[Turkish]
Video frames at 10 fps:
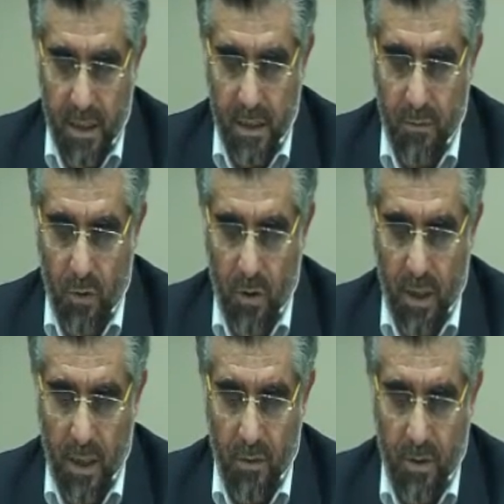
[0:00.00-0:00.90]
Şimdi orada
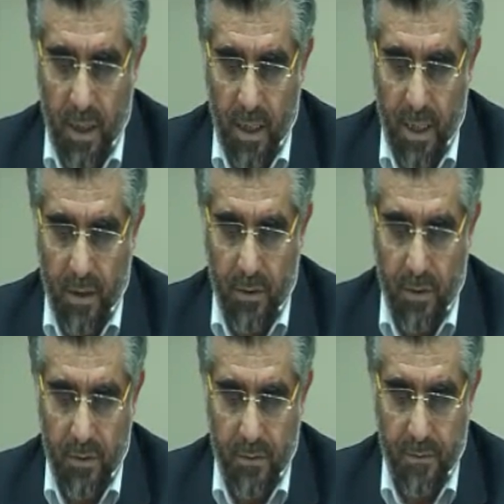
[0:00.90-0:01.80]
Allahü Teala ne
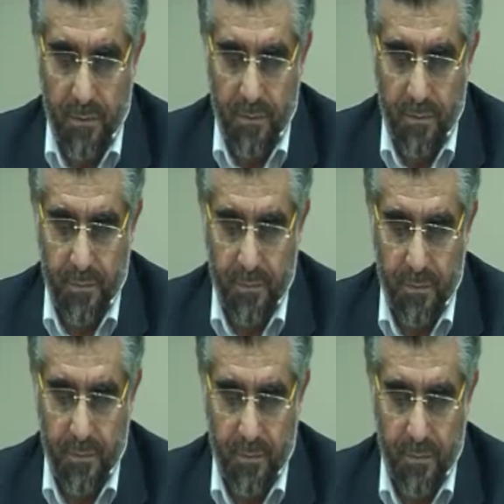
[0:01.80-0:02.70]
diyor?
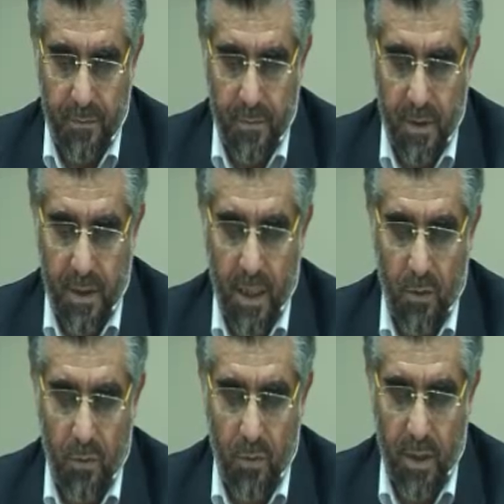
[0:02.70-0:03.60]

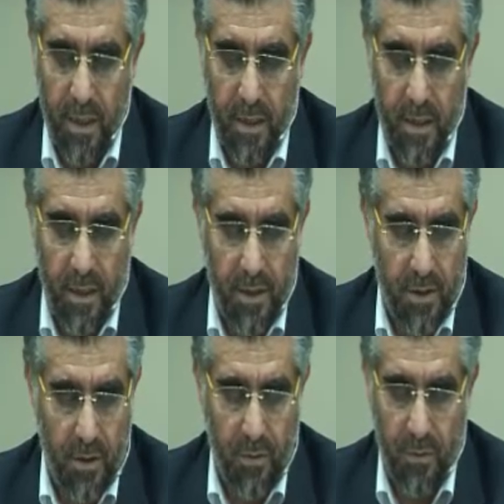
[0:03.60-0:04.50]
Seyegulüllezine
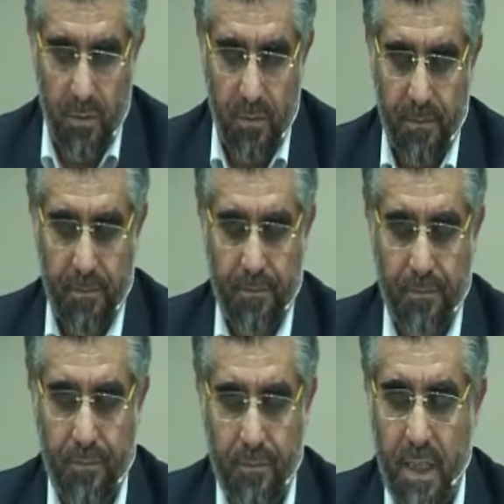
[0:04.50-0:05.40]
eşraku
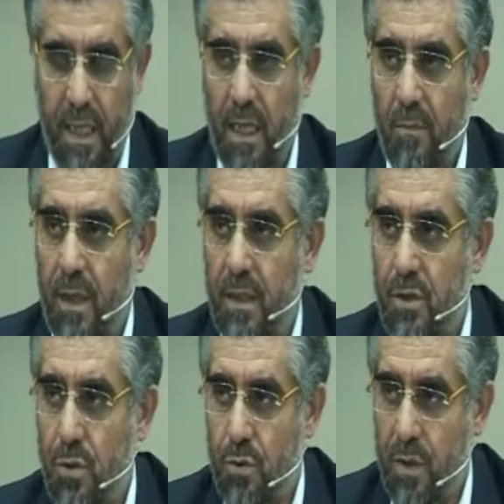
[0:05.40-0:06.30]
En'am
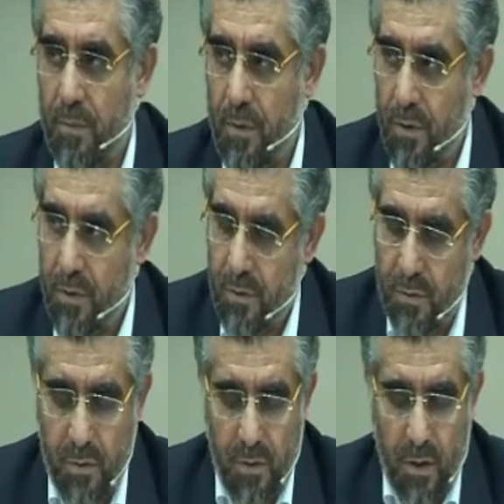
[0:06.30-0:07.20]
6. sure
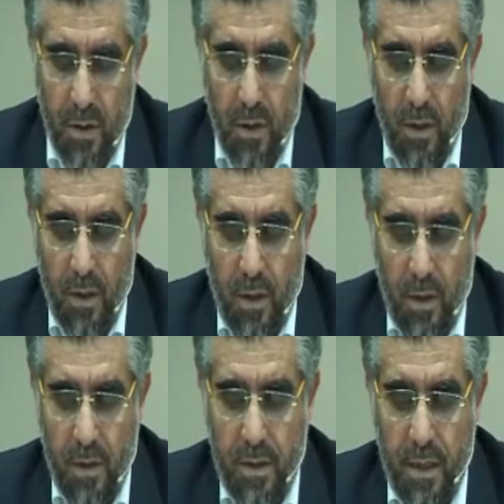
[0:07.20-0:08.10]
biliyorsunuz.
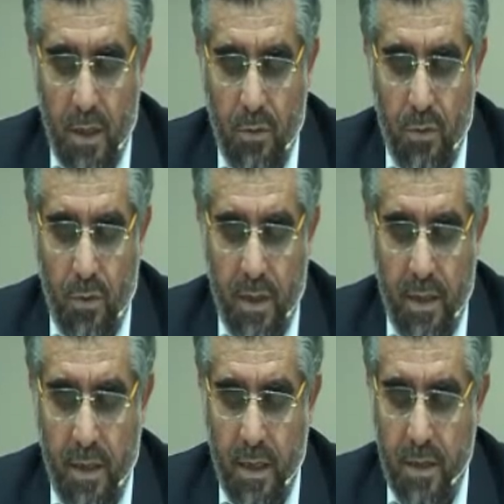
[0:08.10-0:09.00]
سيقول
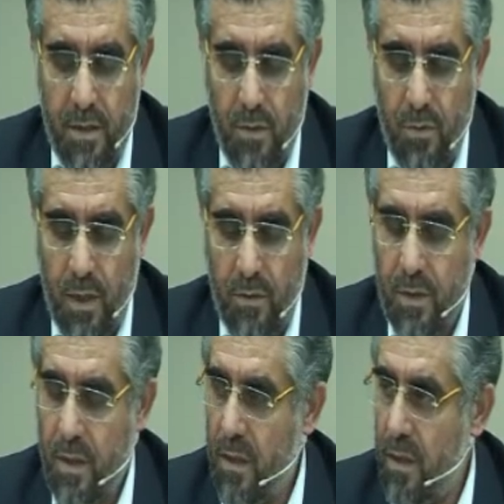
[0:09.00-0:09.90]
الذين أشركوا لو
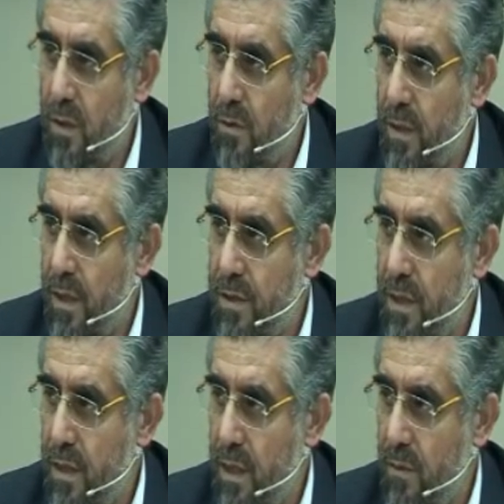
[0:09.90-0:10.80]
شاء الله ما
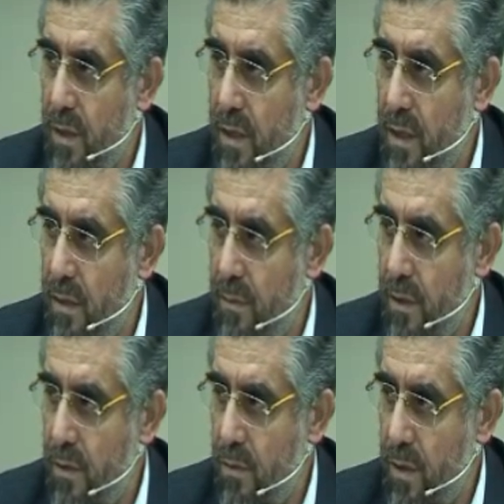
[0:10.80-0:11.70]
أشركنا ولا
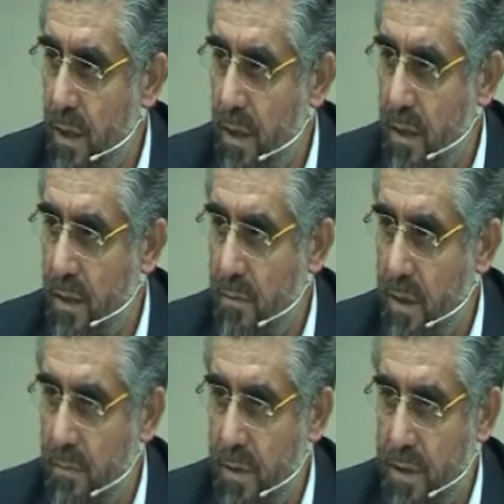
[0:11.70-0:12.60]
آباؤنا ولا
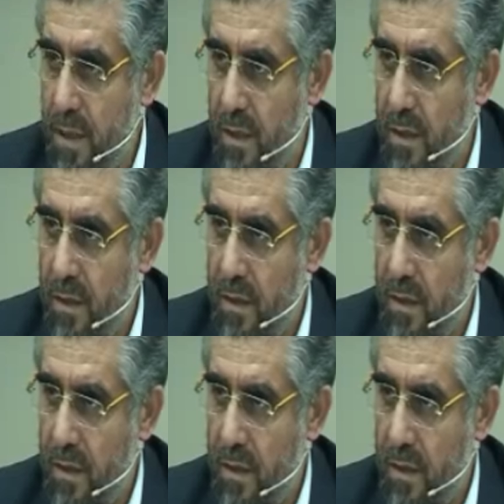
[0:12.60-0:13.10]
حرمنا من şey.